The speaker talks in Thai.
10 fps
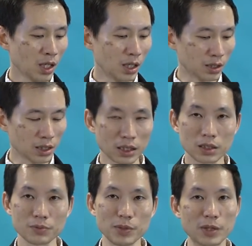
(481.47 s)
หลันั้น
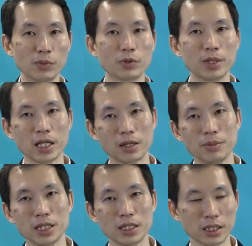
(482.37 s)
ก็เปลี่ยนโหมดเป็น
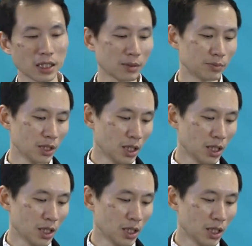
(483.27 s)
AB นะครับ